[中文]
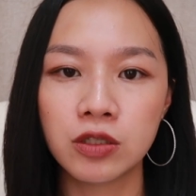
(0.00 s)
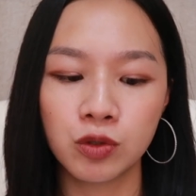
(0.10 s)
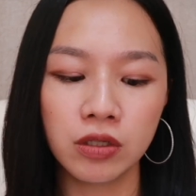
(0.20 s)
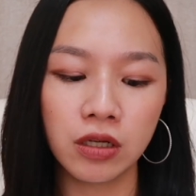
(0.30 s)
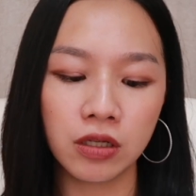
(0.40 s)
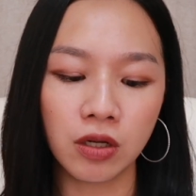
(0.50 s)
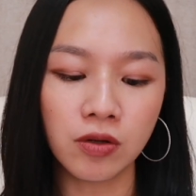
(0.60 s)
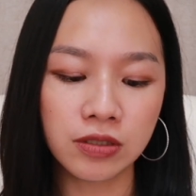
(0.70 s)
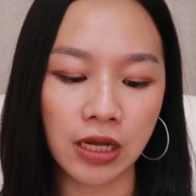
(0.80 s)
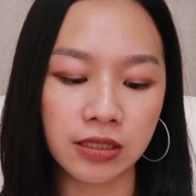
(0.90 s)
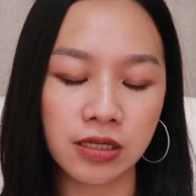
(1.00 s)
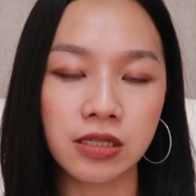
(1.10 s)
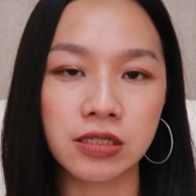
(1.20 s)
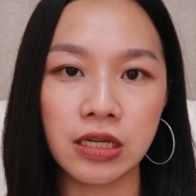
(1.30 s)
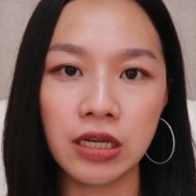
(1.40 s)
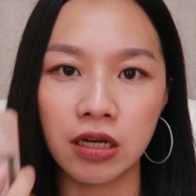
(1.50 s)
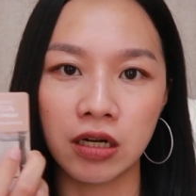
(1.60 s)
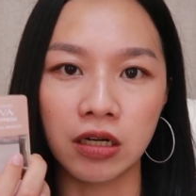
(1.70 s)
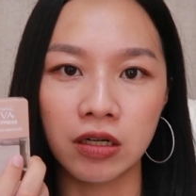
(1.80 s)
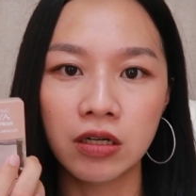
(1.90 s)
所以呢，通常这样子一
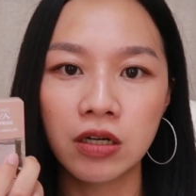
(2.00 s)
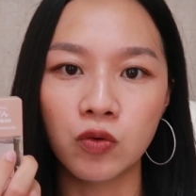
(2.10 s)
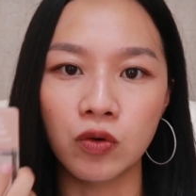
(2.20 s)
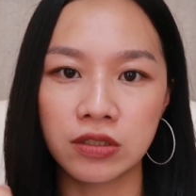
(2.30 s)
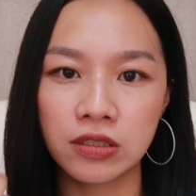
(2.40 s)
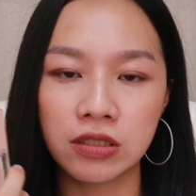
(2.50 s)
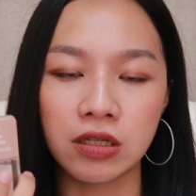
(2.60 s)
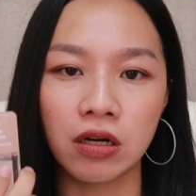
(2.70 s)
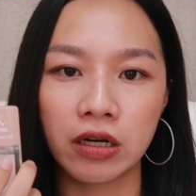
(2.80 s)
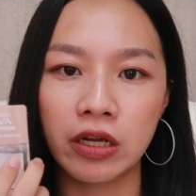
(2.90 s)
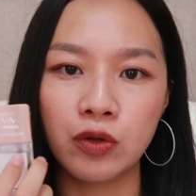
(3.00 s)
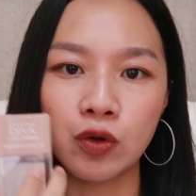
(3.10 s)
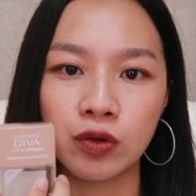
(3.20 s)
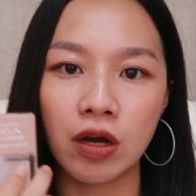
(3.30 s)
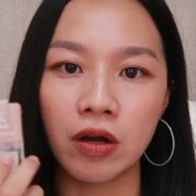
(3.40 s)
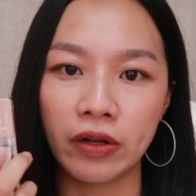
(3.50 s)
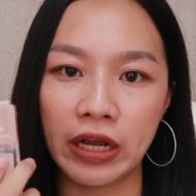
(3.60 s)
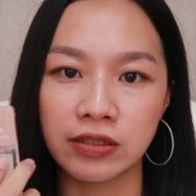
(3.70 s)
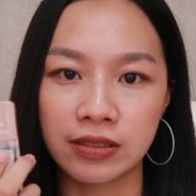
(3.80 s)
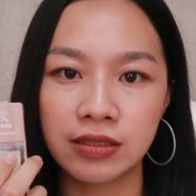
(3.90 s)
盒，我至少可以用到
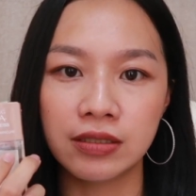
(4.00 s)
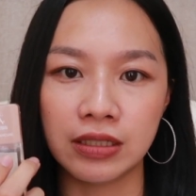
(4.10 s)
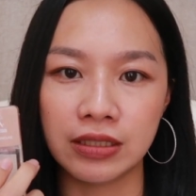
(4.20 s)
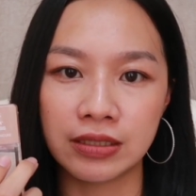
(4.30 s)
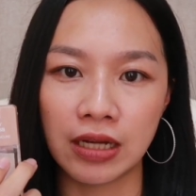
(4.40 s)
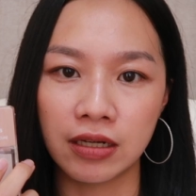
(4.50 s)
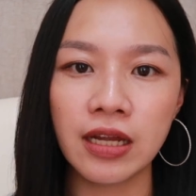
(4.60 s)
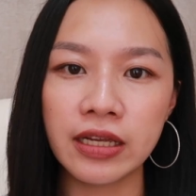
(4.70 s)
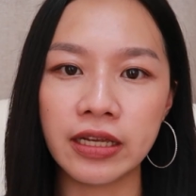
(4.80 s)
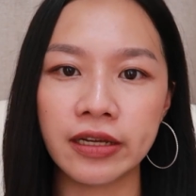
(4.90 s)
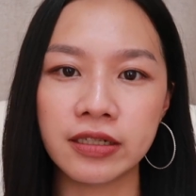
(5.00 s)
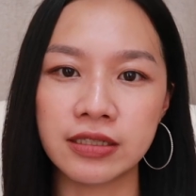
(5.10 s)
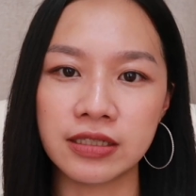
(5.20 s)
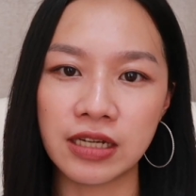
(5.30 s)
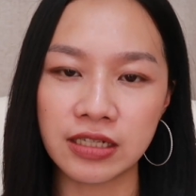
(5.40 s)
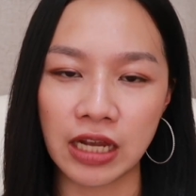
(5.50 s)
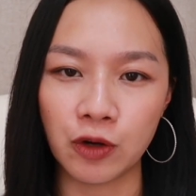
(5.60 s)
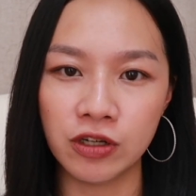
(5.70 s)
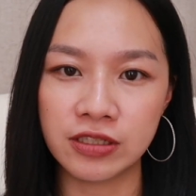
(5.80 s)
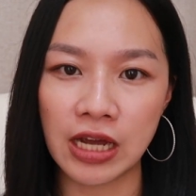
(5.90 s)
两次以上。那以一个指甲彩
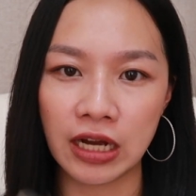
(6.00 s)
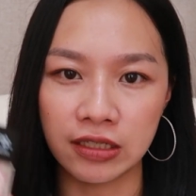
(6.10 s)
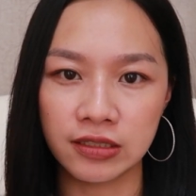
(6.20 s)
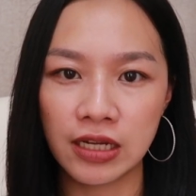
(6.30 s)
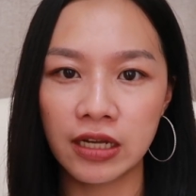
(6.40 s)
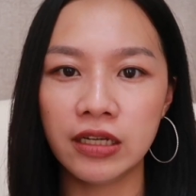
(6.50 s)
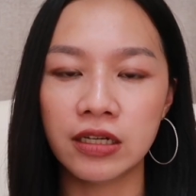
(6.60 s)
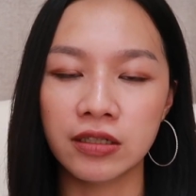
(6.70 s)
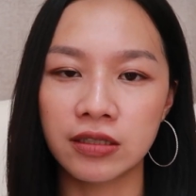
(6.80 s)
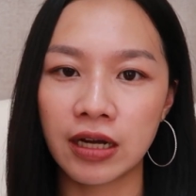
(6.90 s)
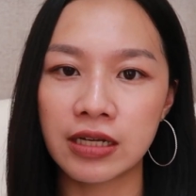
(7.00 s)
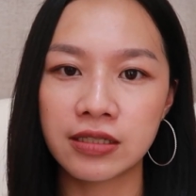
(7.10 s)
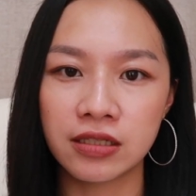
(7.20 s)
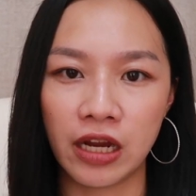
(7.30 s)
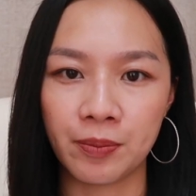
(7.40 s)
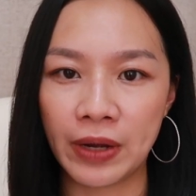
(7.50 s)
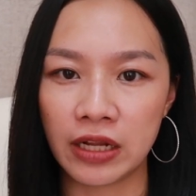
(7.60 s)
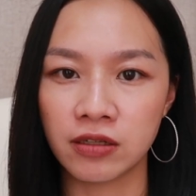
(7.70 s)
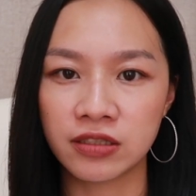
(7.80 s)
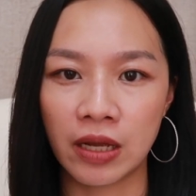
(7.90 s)
绘价格，这样一盒大概是两
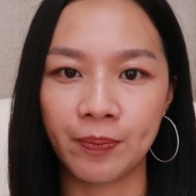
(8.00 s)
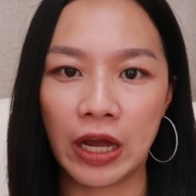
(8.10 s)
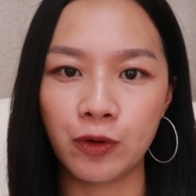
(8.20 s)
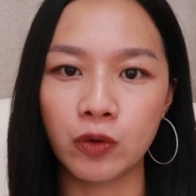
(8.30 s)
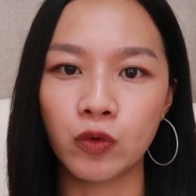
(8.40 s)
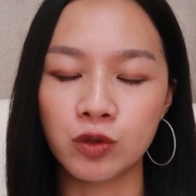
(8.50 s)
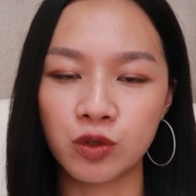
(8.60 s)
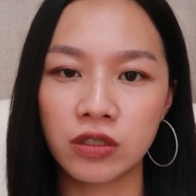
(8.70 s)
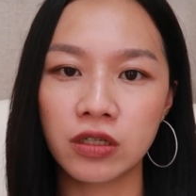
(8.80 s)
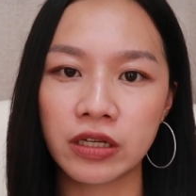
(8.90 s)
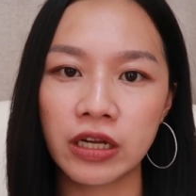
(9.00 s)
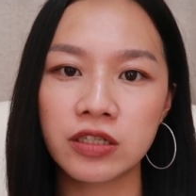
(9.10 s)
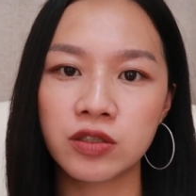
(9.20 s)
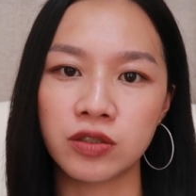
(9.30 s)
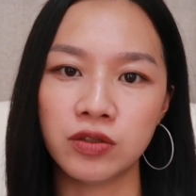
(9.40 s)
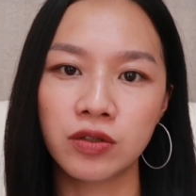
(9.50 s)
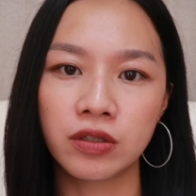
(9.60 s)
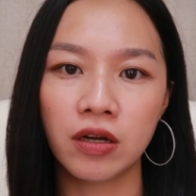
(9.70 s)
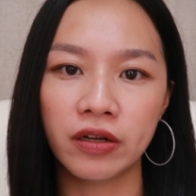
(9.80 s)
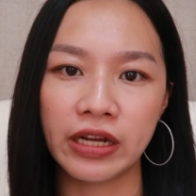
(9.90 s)
百到三百元，我觉得可以使用
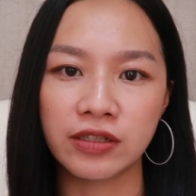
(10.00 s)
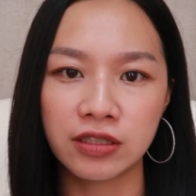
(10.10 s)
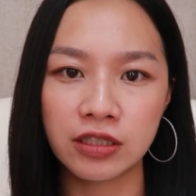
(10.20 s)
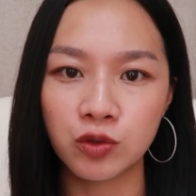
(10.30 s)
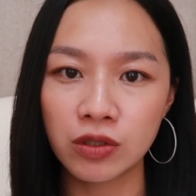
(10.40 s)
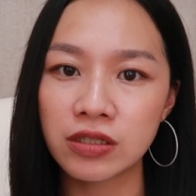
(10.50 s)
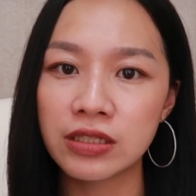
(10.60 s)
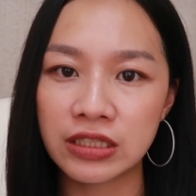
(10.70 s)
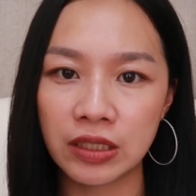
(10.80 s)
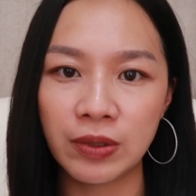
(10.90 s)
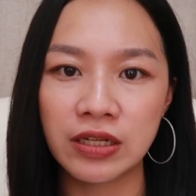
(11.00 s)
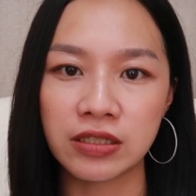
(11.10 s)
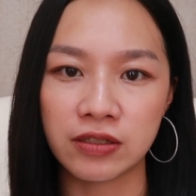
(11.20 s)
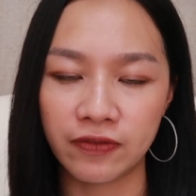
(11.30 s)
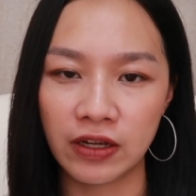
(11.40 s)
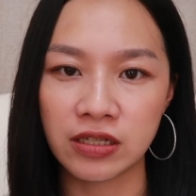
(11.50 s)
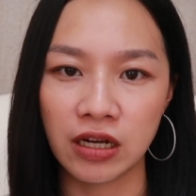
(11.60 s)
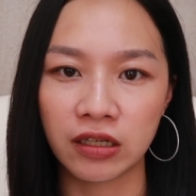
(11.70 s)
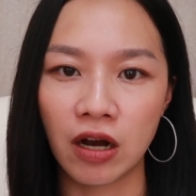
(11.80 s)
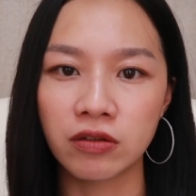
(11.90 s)
到两次，算是 C P 值非
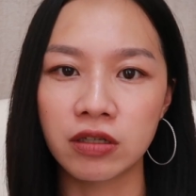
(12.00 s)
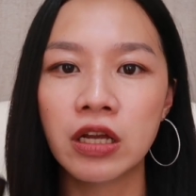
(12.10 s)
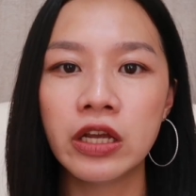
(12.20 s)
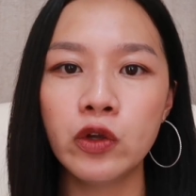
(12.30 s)
常高的。